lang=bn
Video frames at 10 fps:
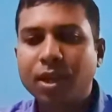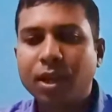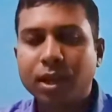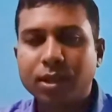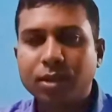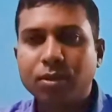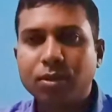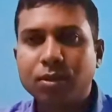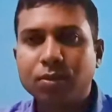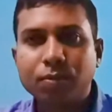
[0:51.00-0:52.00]
একটি হলো
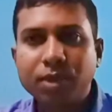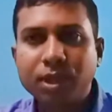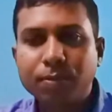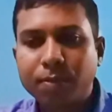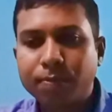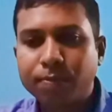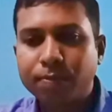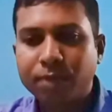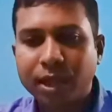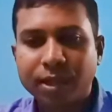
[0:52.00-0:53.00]
উদ্ভিদ বা
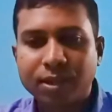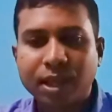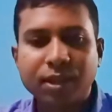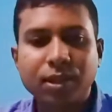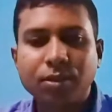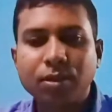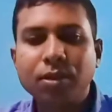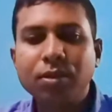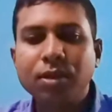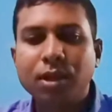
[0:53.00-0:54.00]
প্ল্যান্ট আরেকটি হলো
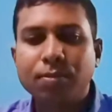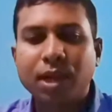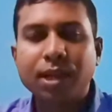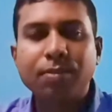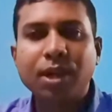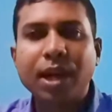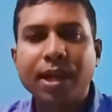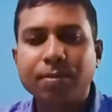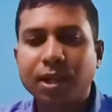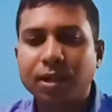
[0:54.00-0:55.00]
প্রাণী বা
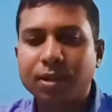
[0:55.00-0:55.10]
অ্যানিম্যাল